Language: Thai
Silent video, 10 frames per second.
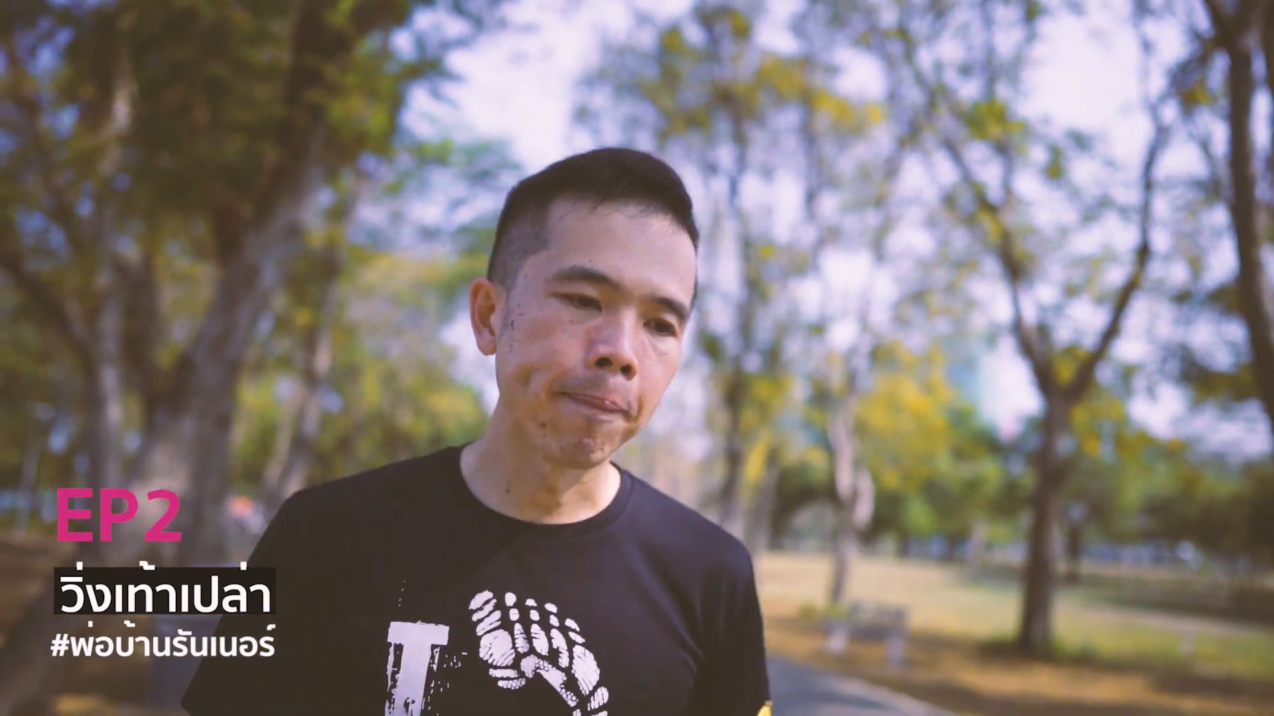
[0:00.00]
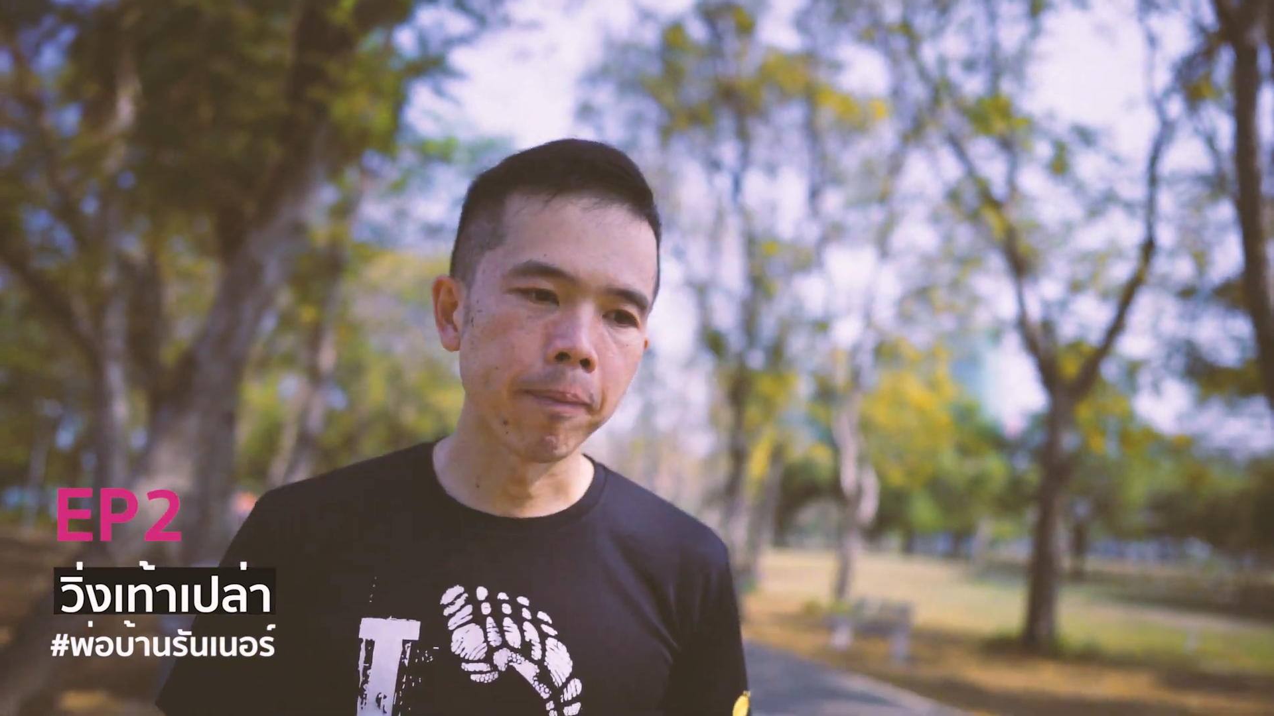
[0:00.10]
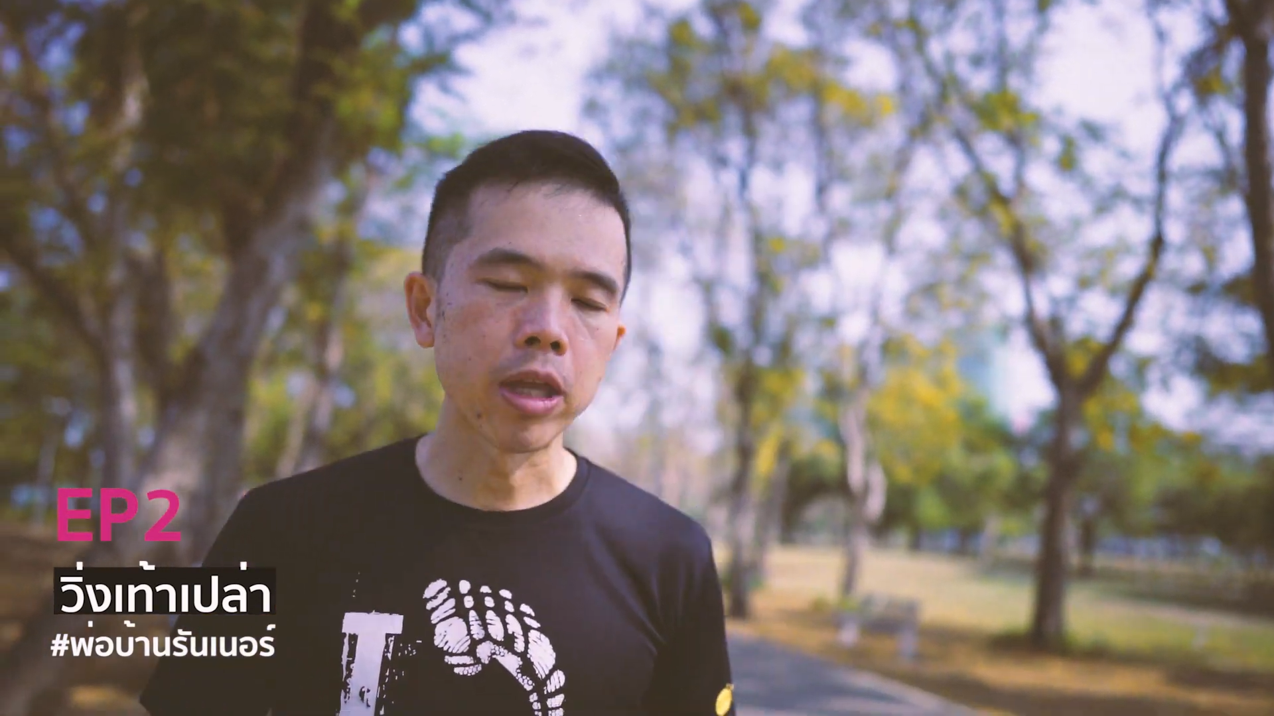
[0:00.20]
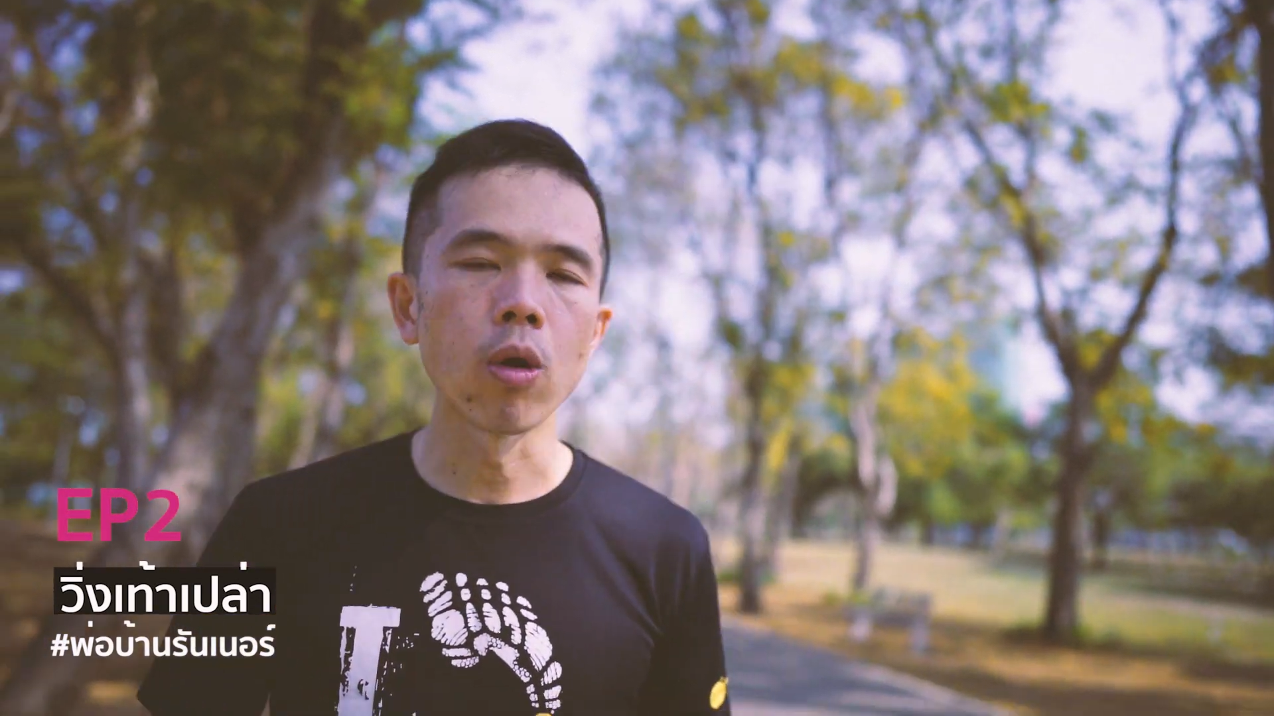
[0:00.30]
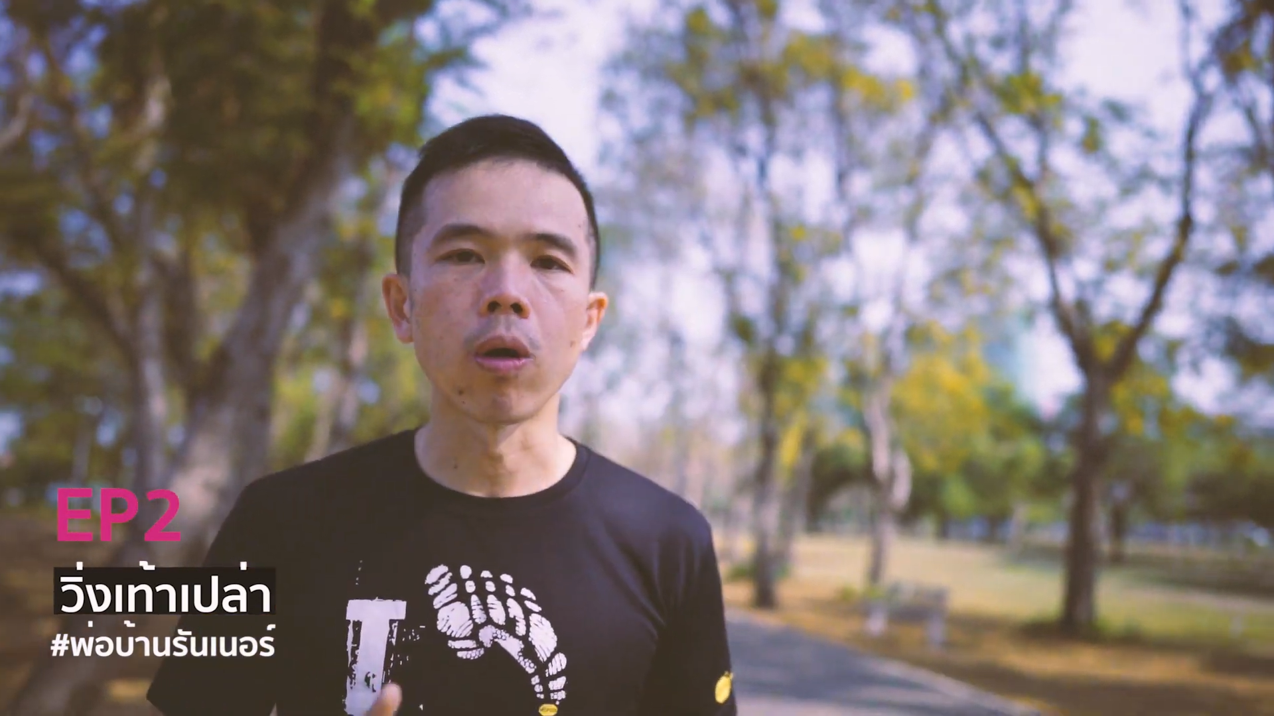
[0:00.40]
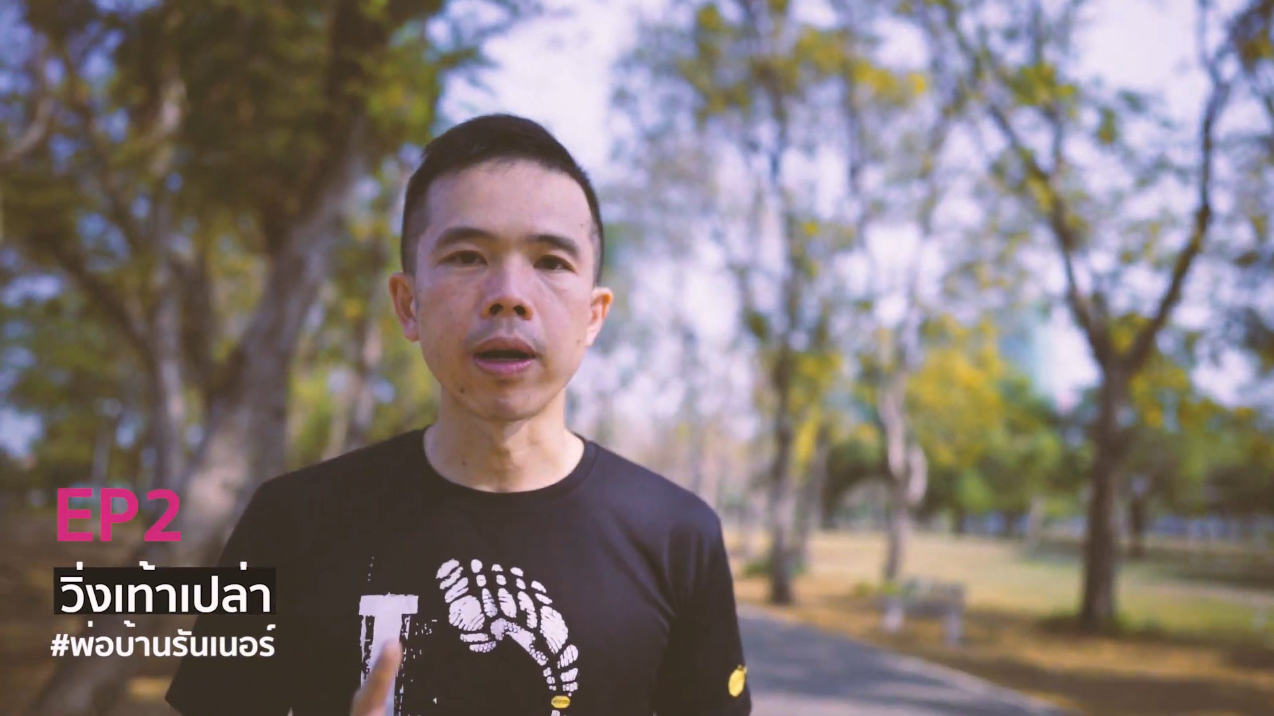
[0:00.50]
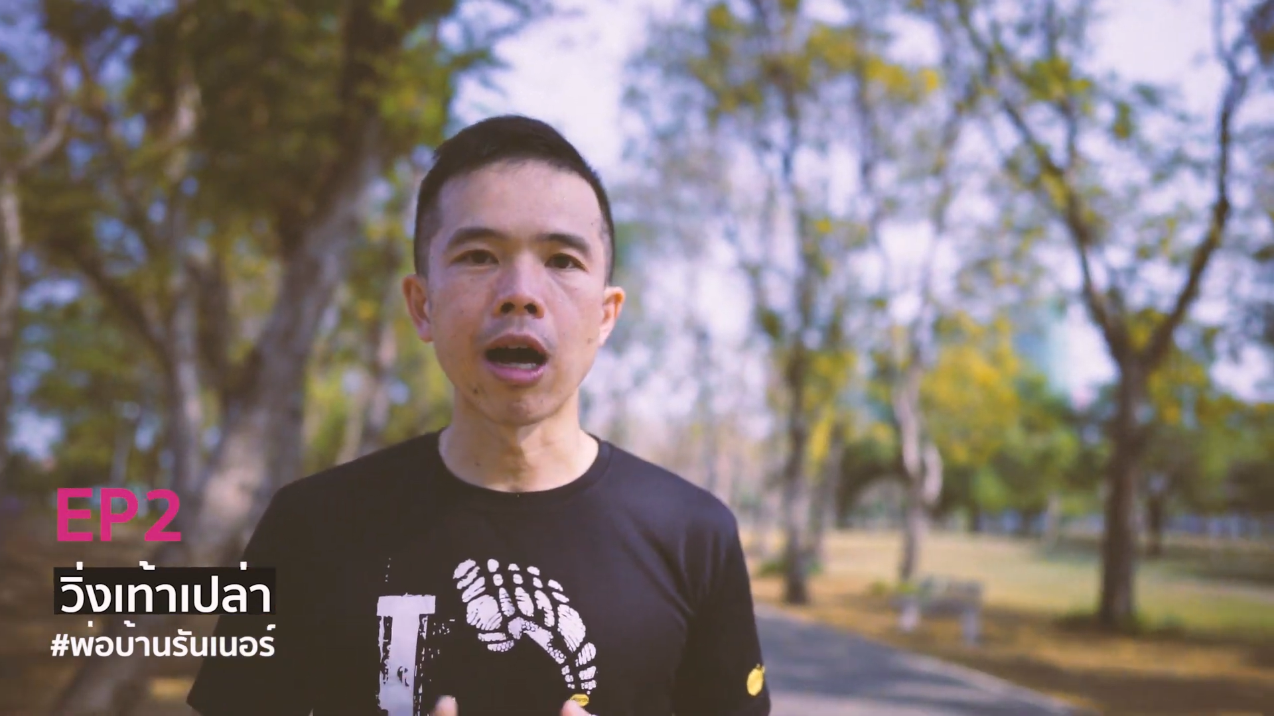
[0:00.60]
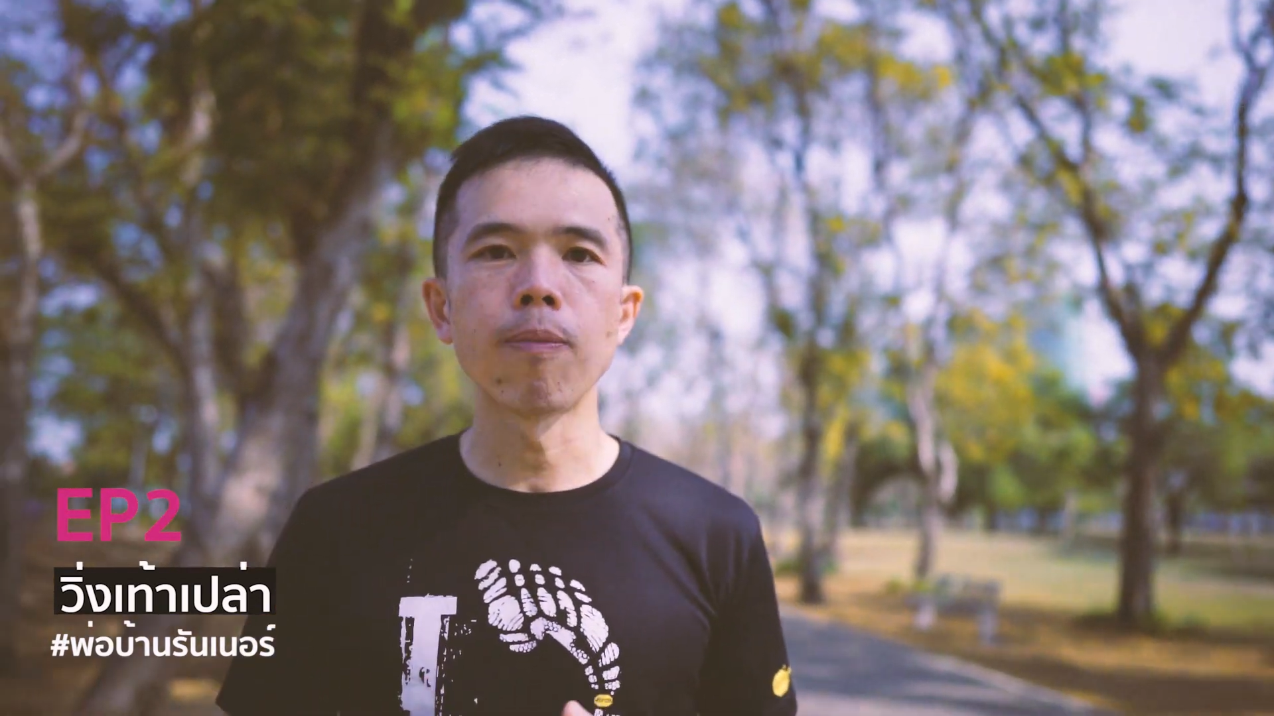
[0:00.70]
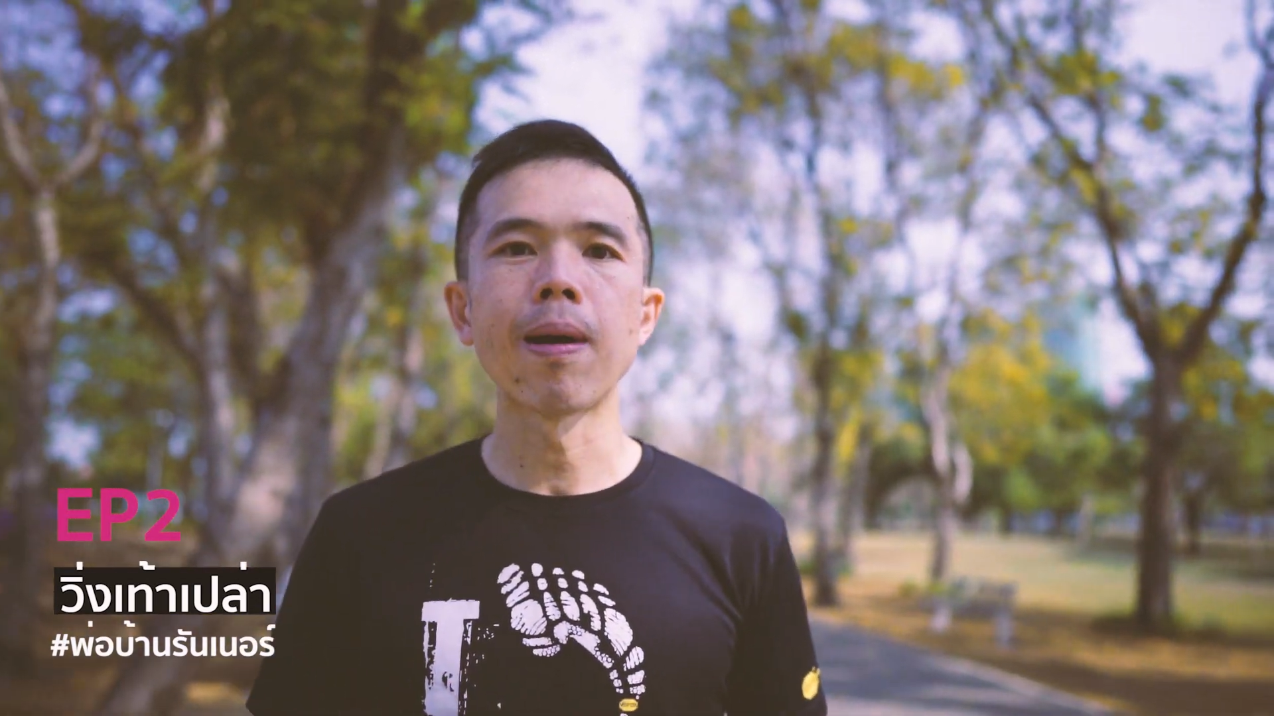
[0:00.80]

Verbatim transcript: ประโยชน์ของเท้า